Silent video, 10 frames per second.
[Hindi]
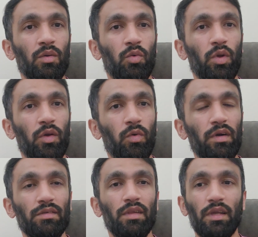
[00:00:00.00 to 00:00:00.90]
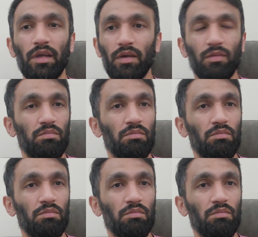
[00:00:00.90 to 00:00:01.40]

कोई वर्ड्स नहीं है